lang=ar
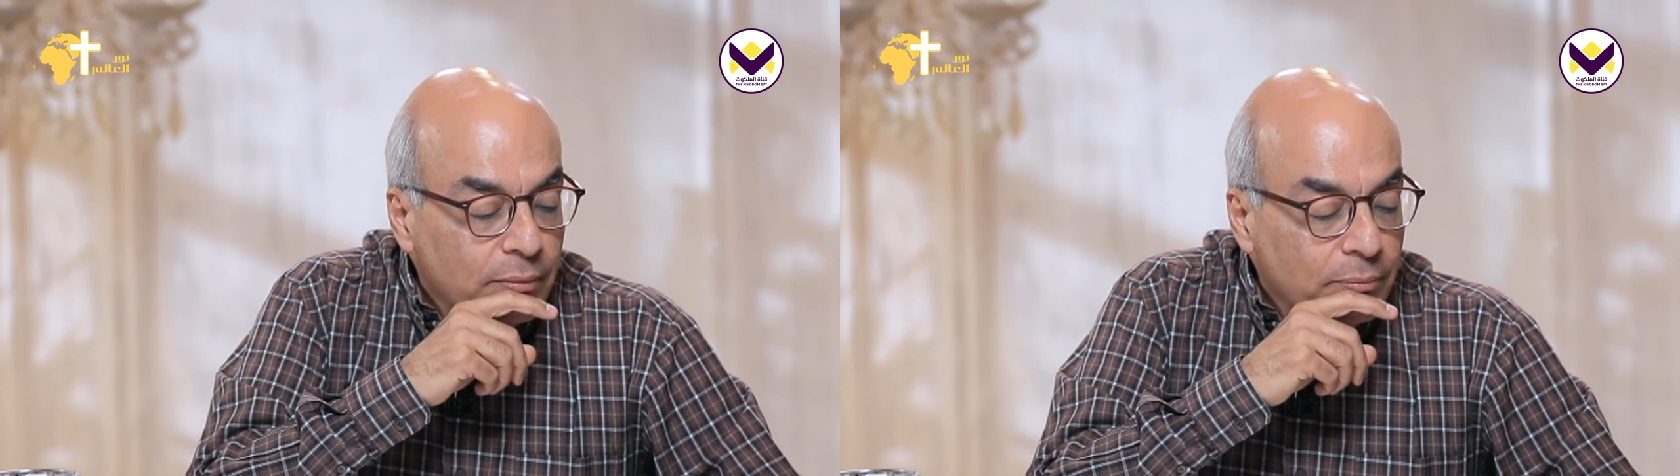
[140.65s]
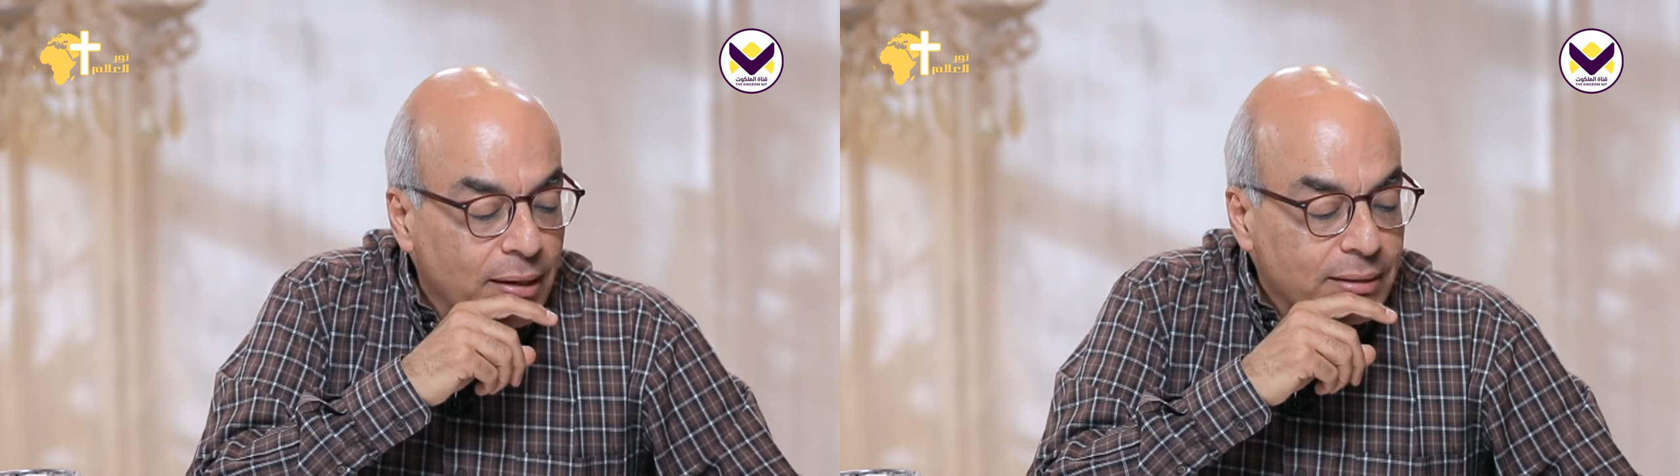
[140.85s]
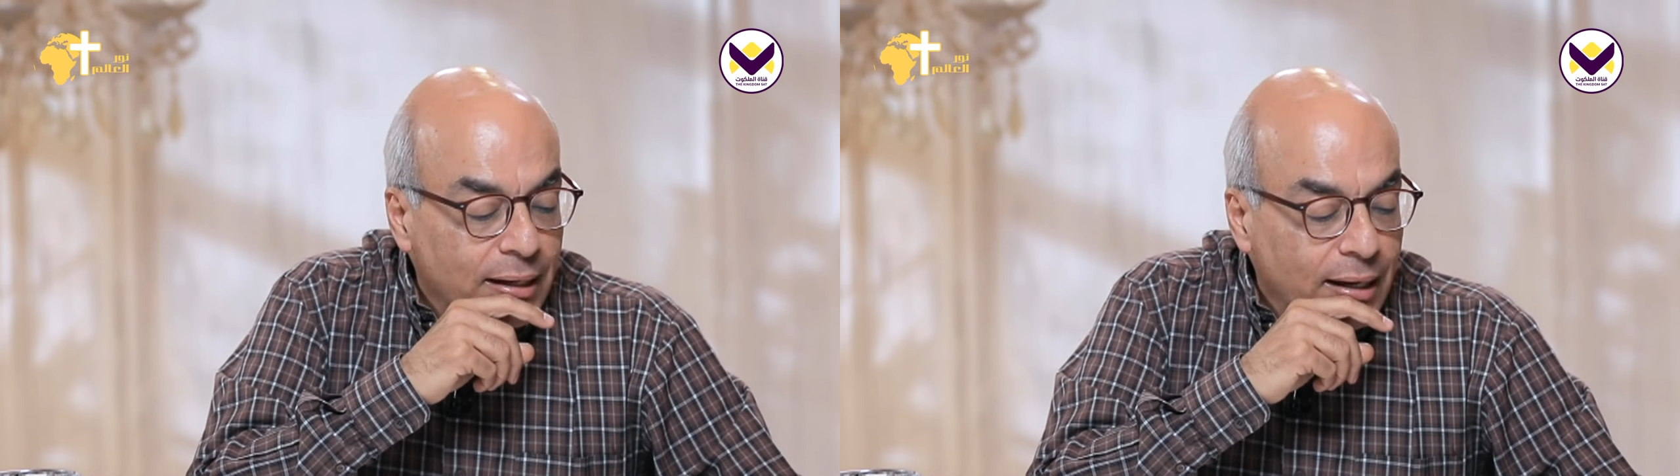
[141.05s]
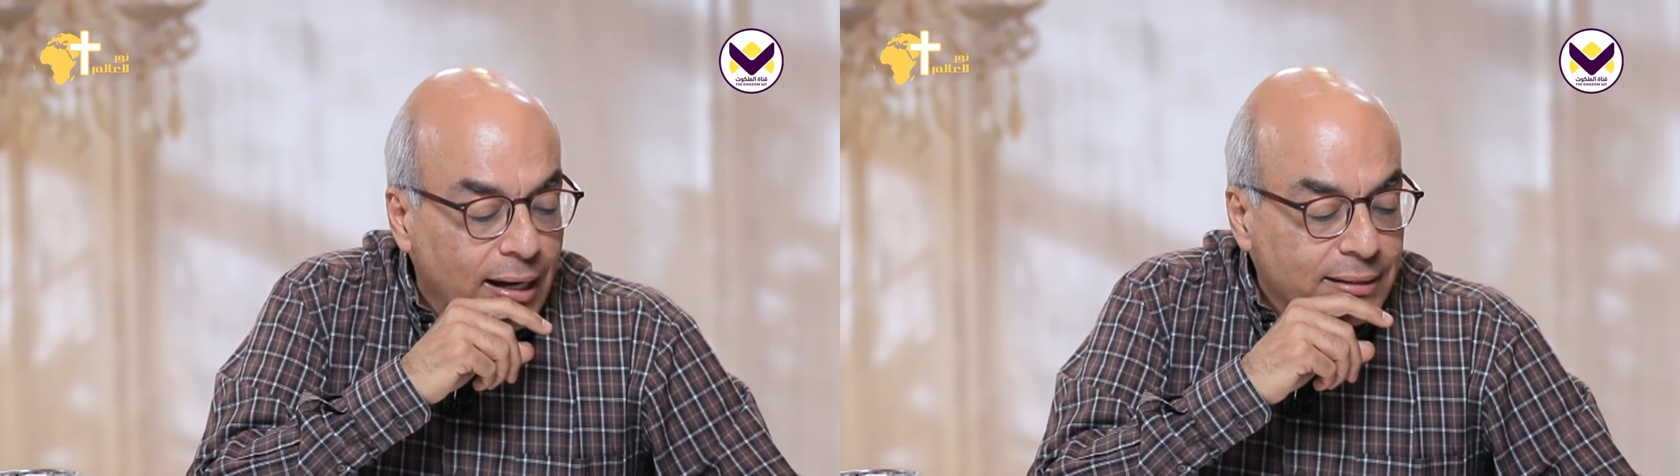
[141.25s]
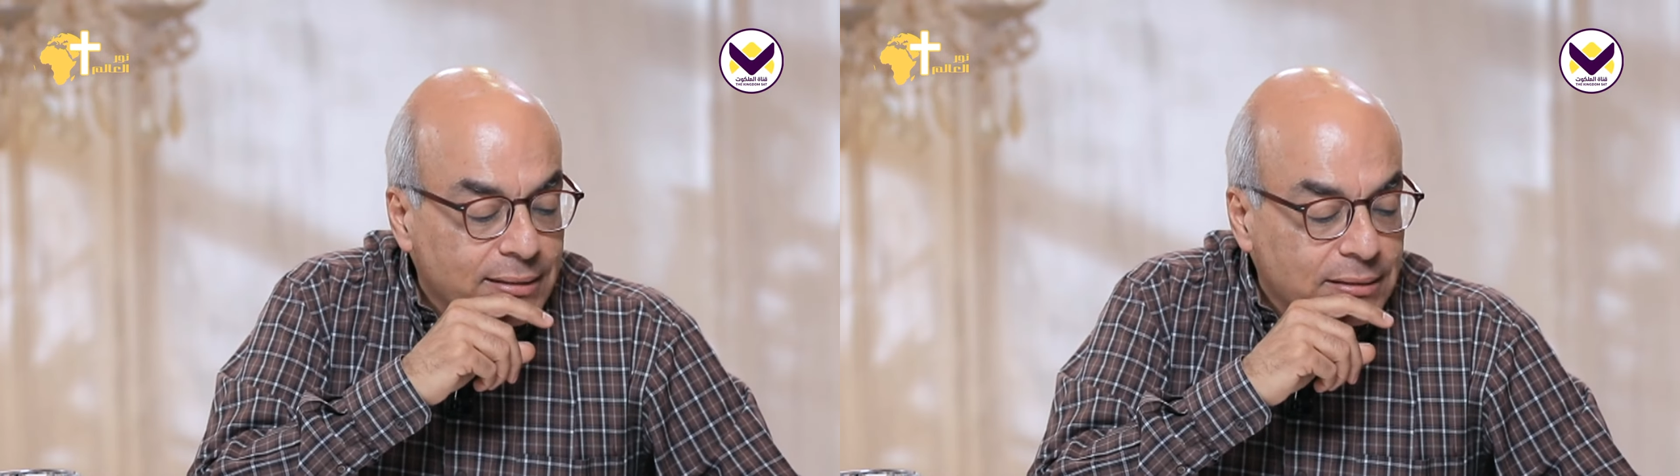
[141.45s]
ماذا
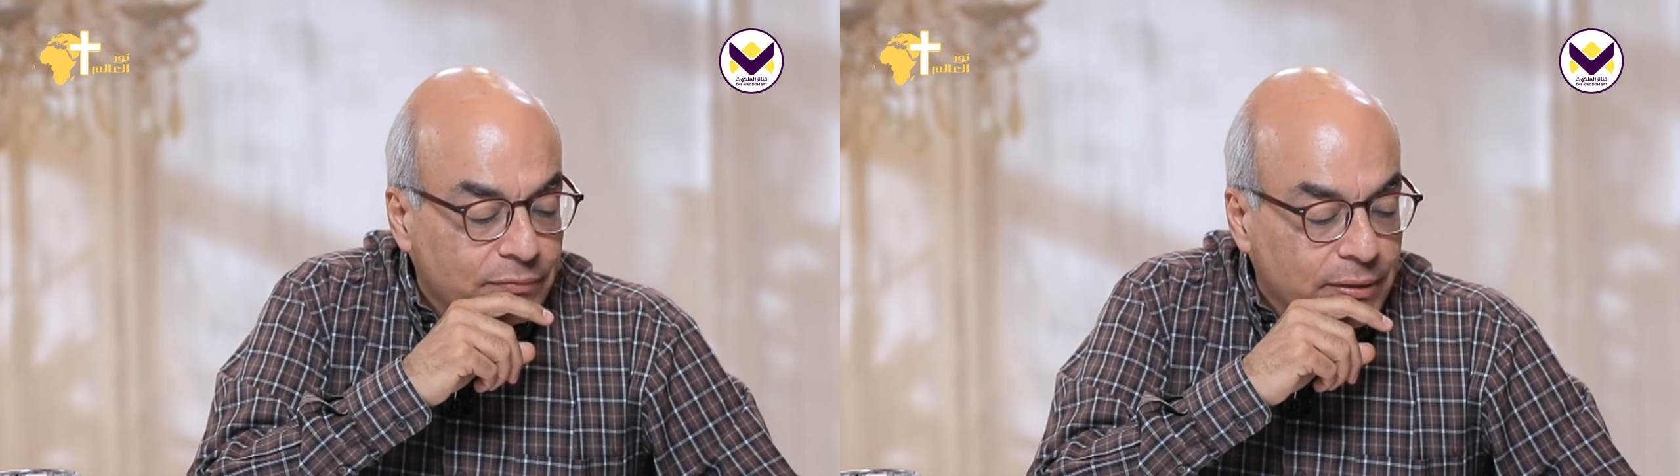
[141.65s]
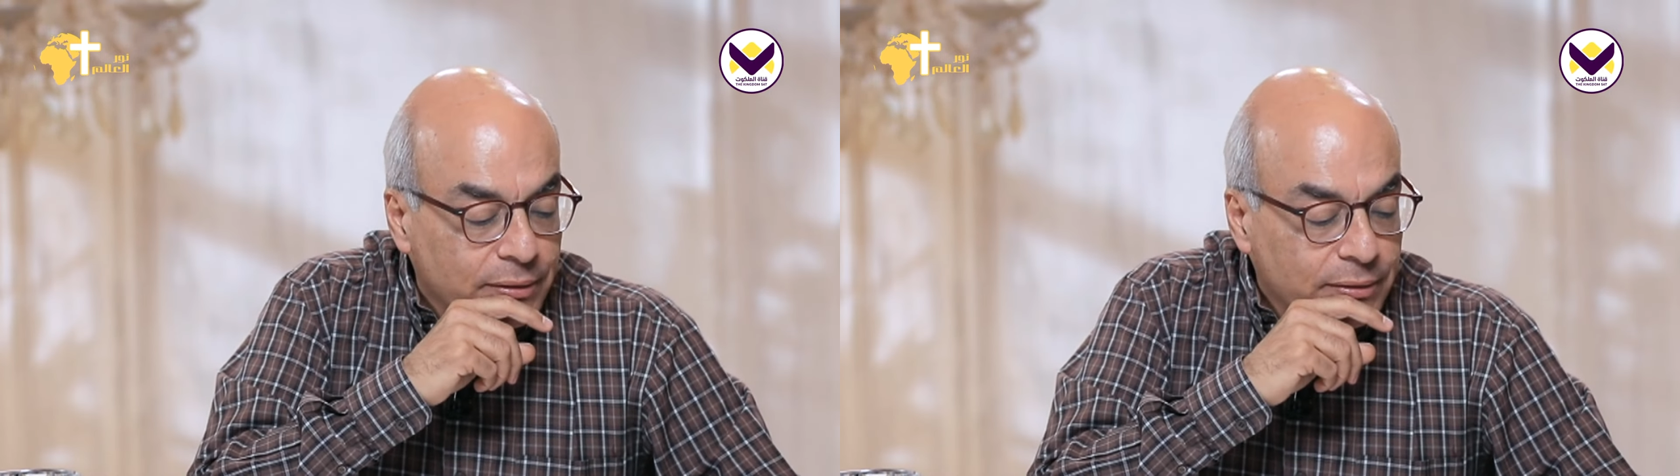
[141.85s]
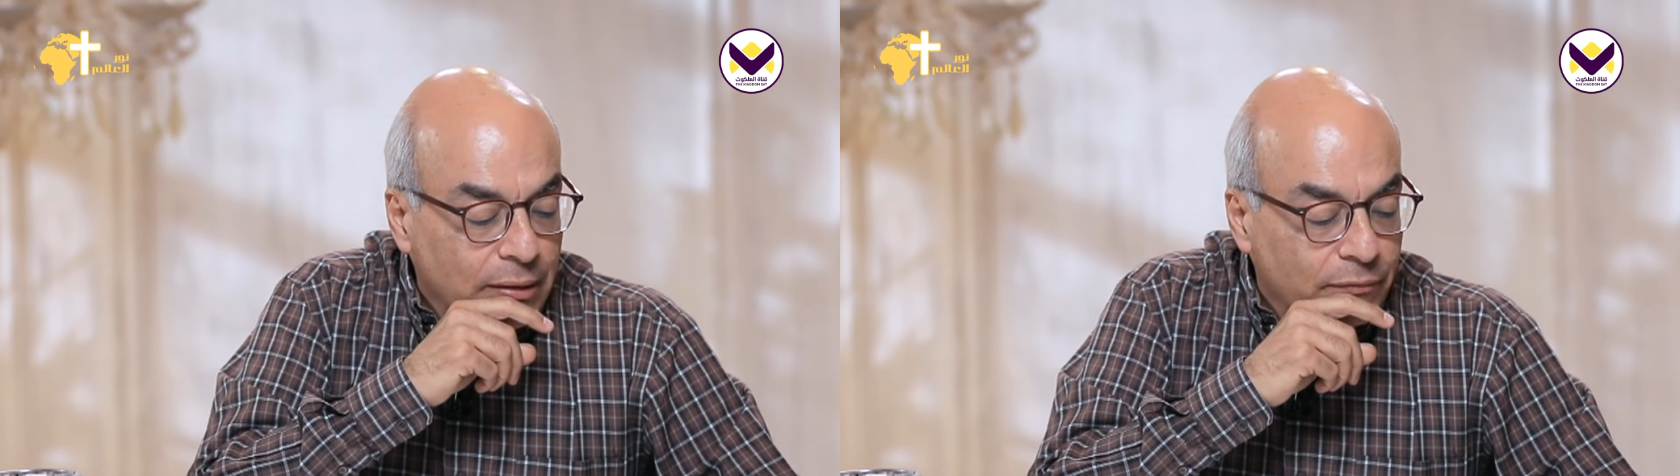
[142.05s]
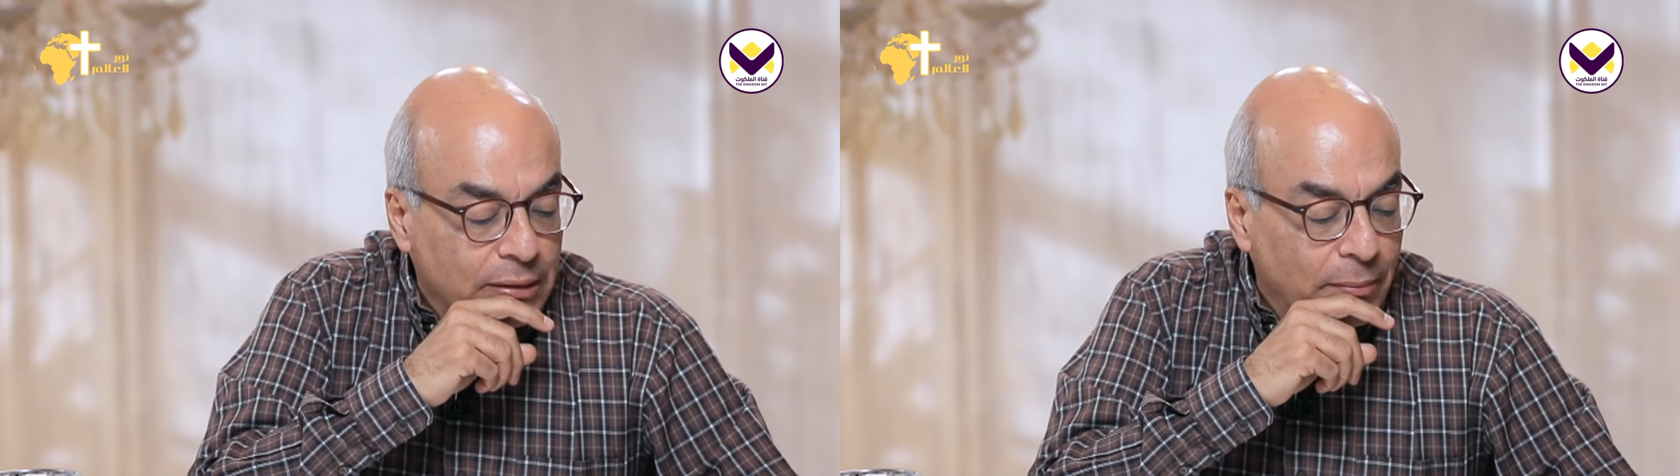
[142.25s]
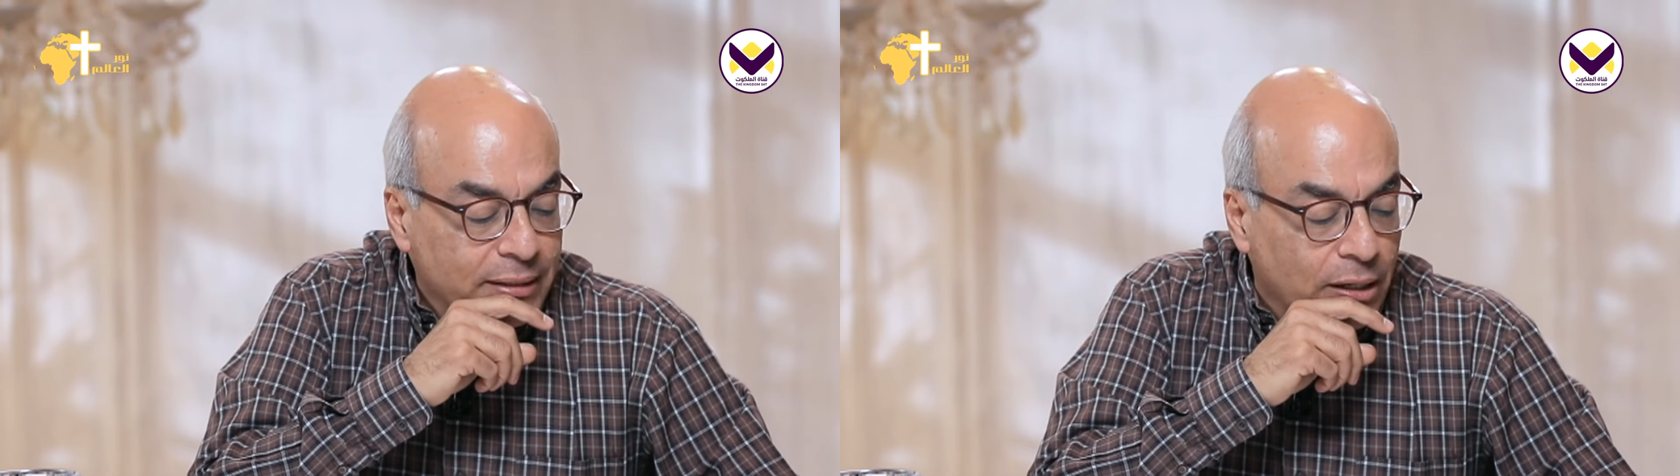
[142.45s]
حدث فيه في
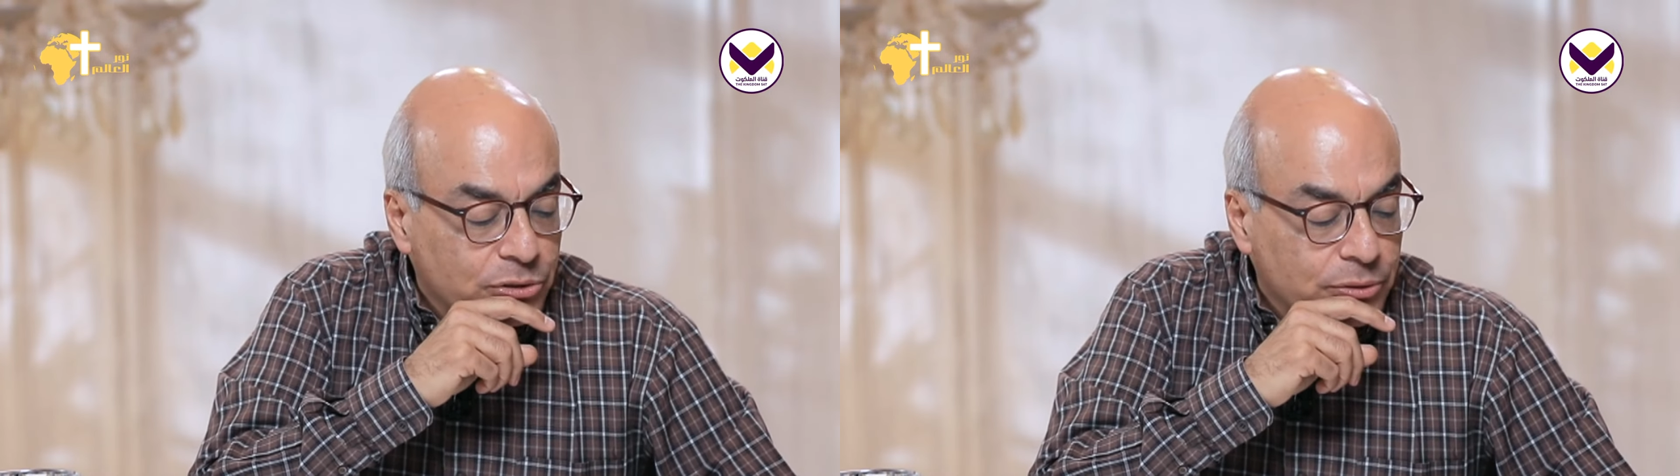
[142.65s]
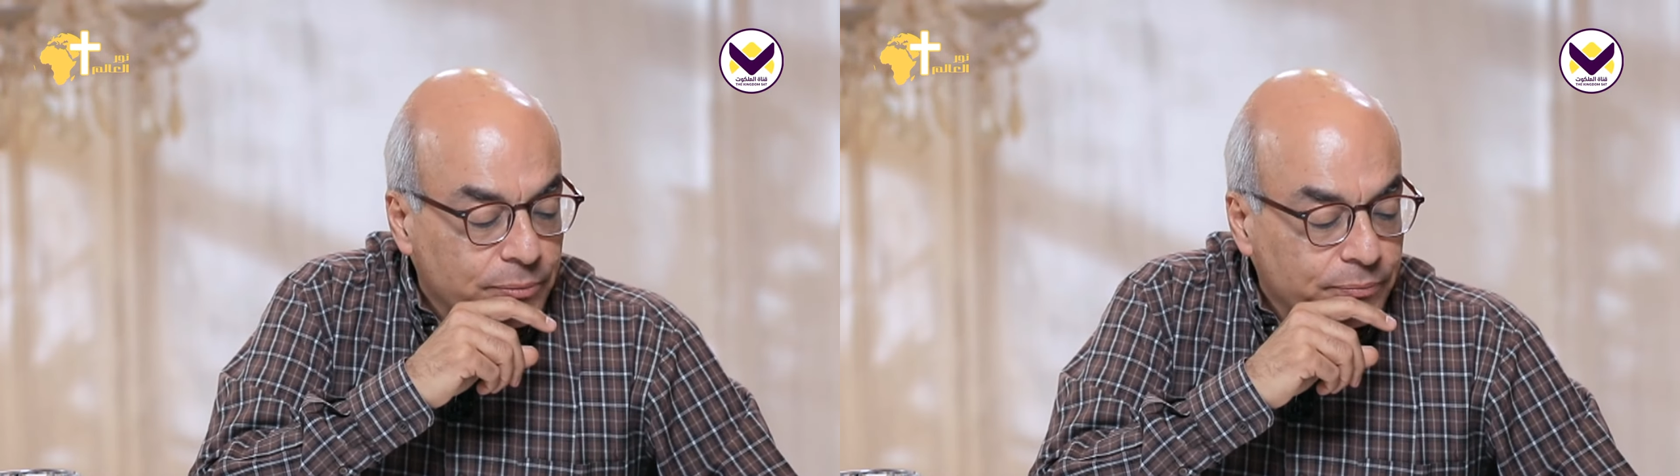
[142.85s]
8 عشر